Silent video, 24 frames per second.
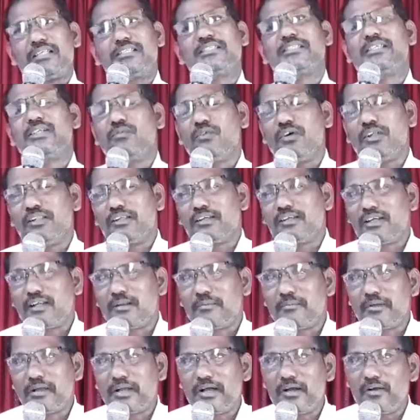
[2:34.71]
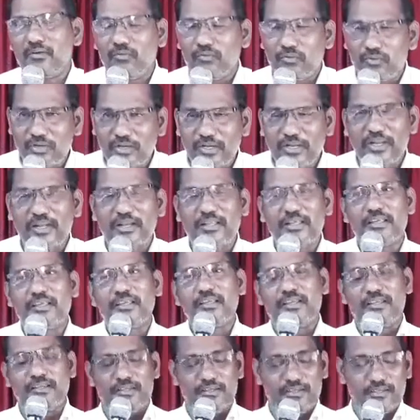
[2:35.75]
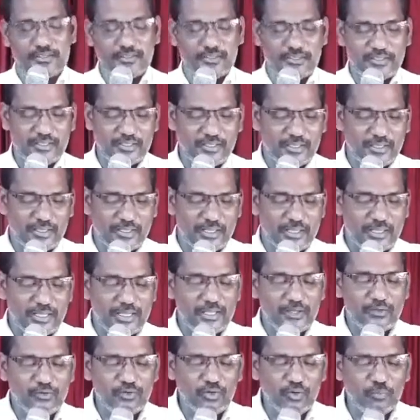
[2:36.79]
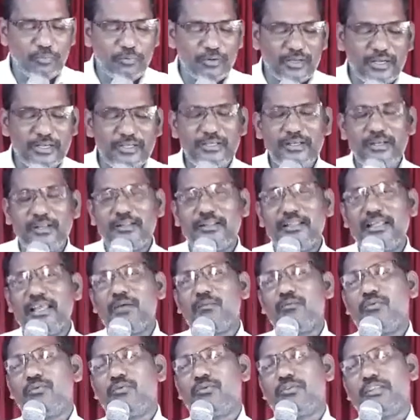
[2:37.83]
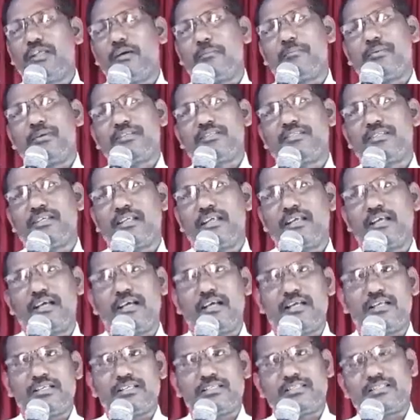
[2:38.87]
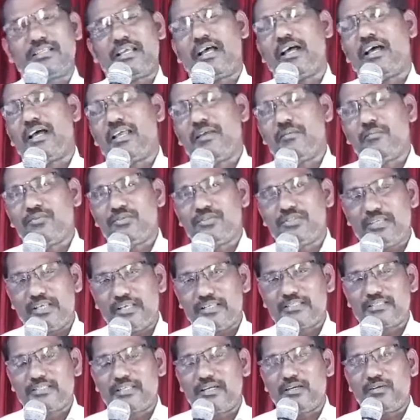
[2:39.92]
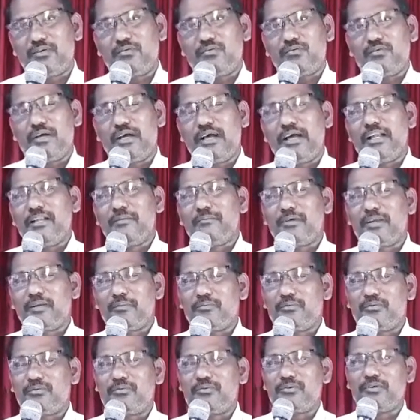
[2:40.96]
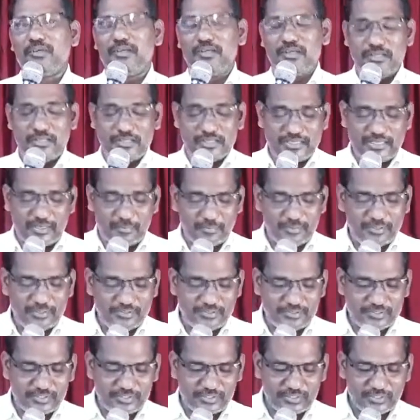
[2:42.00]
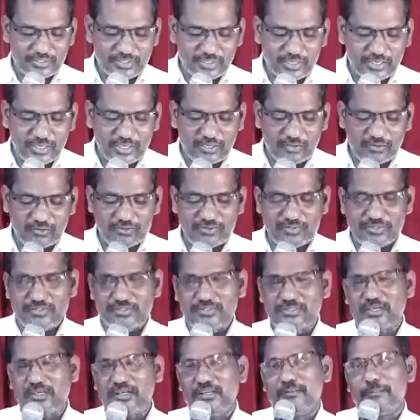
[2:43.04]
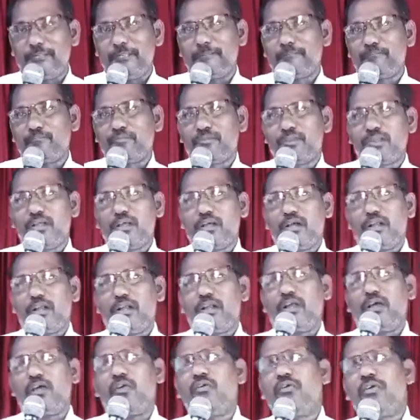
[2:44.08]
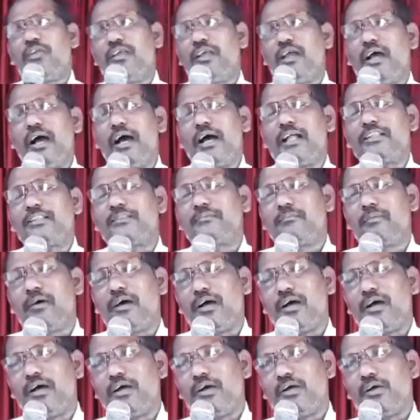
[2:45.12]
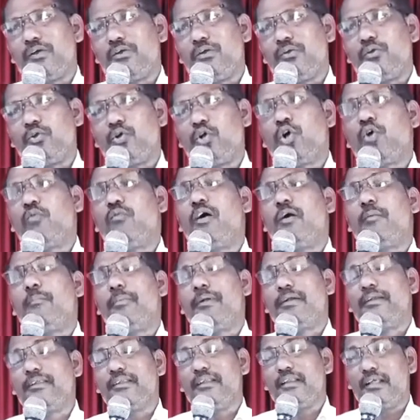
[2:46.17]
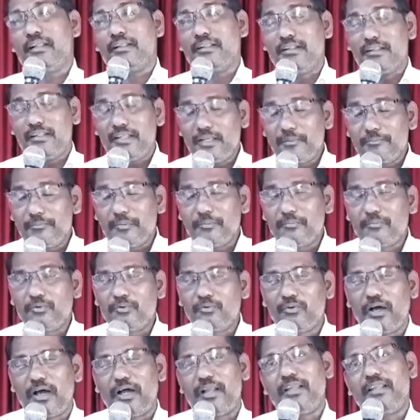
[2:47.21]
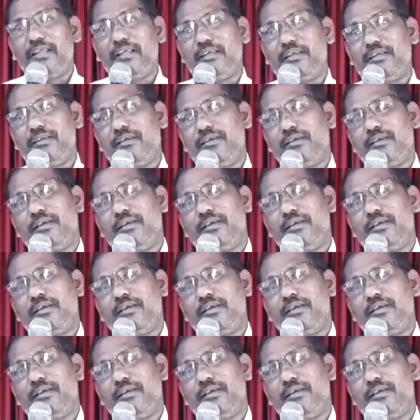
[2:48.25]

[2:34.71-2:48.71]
ఆశీర్వాదకరంగా ఉండడానికి ఆ కృప కలిగిన దేవుడు తప్పనిసరిగా సహాయం చేస్తాడు అని మనము గమనించి ఆలోచించాలి నరుని ఆత్మ యహోవా పెట్టిన దీపము అని